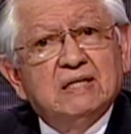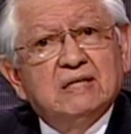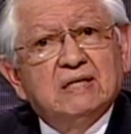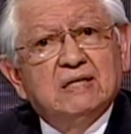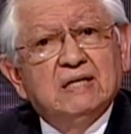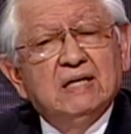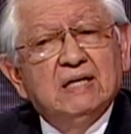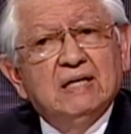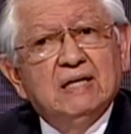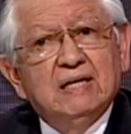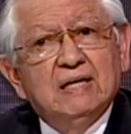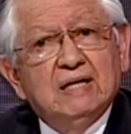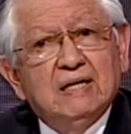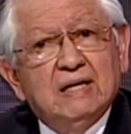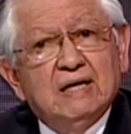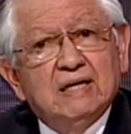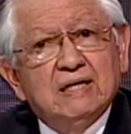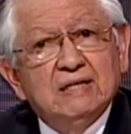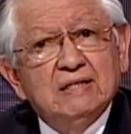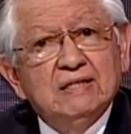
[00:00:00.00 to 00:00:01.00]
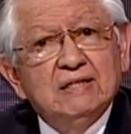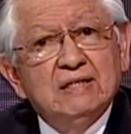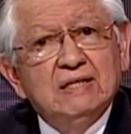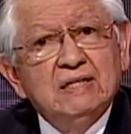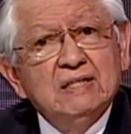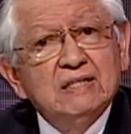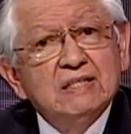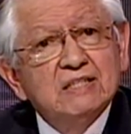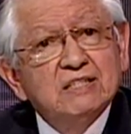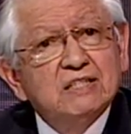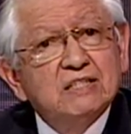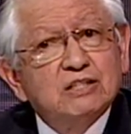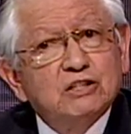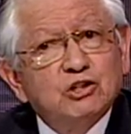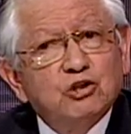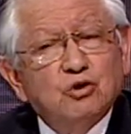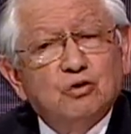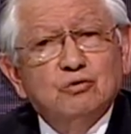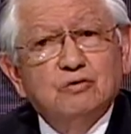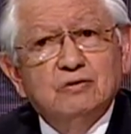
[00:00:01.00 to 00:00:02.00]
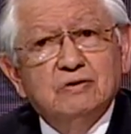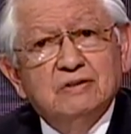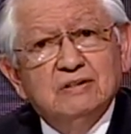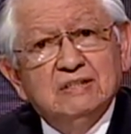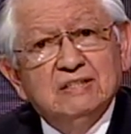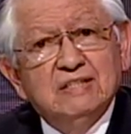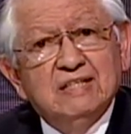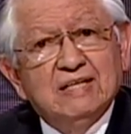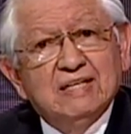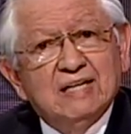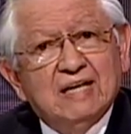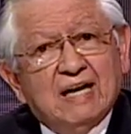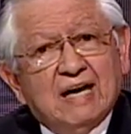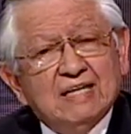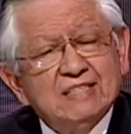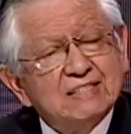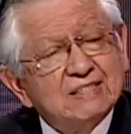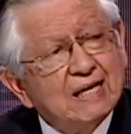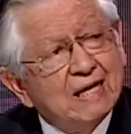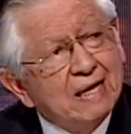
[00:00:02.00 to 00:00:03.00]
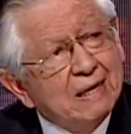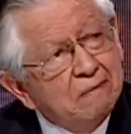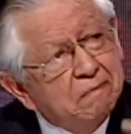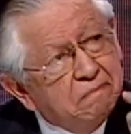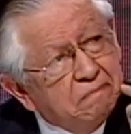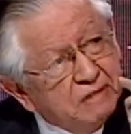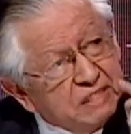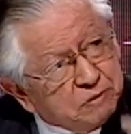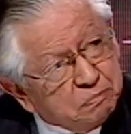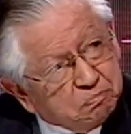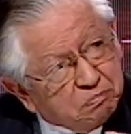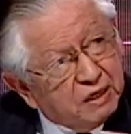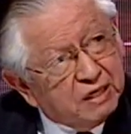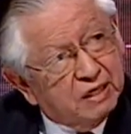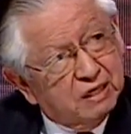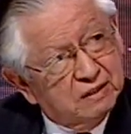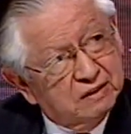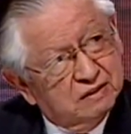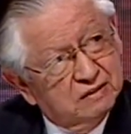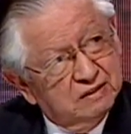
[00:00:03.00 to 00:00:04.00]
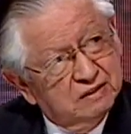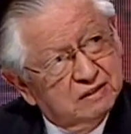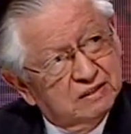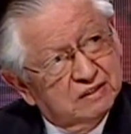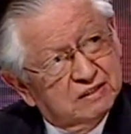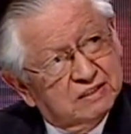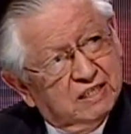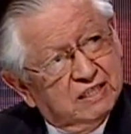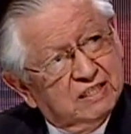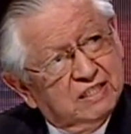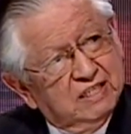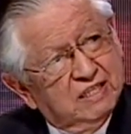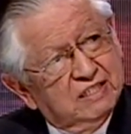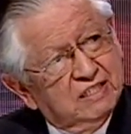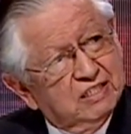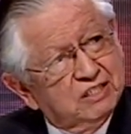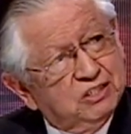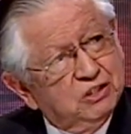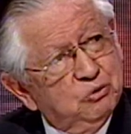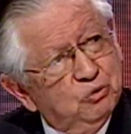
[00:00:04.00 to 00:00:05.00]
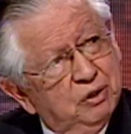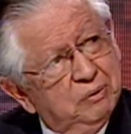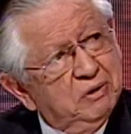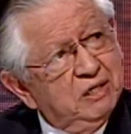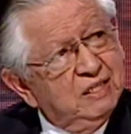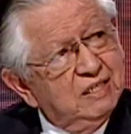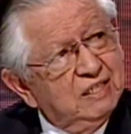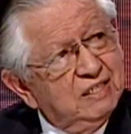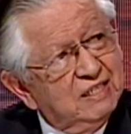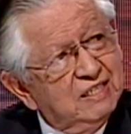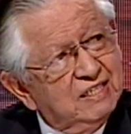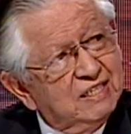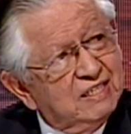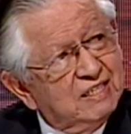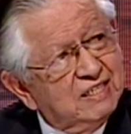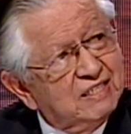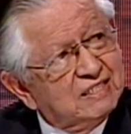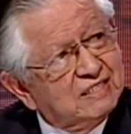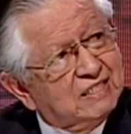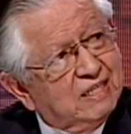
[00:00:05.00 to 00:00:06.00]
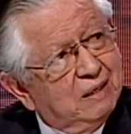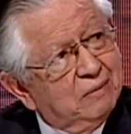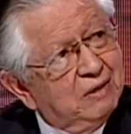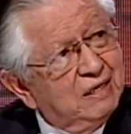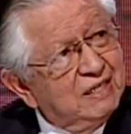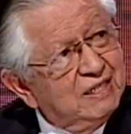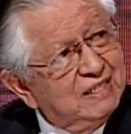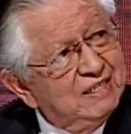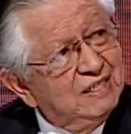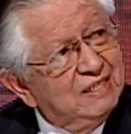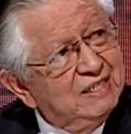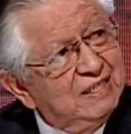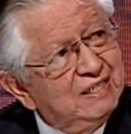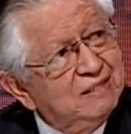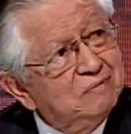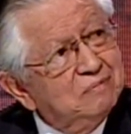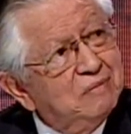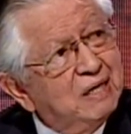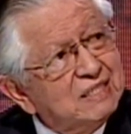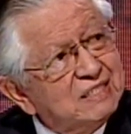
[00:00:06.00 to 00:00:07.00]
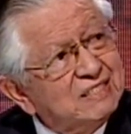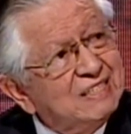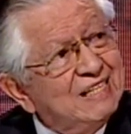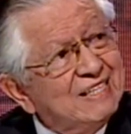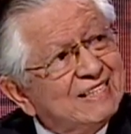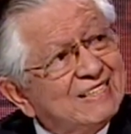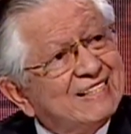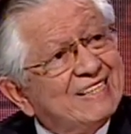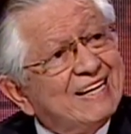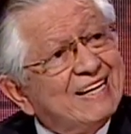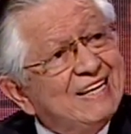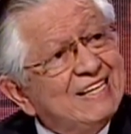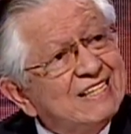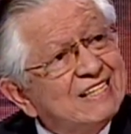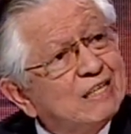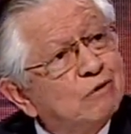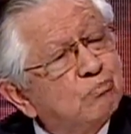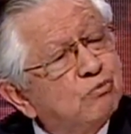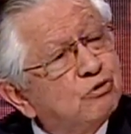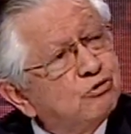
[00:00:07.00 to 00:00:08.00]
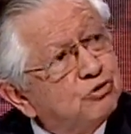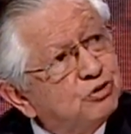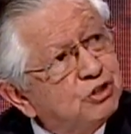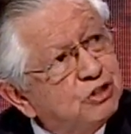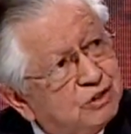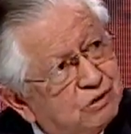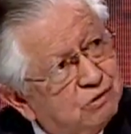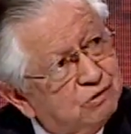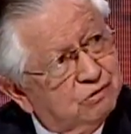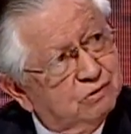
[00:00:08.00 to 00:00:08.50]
que la indecisión hasta la víspera del día 19 estaba en más del 30%.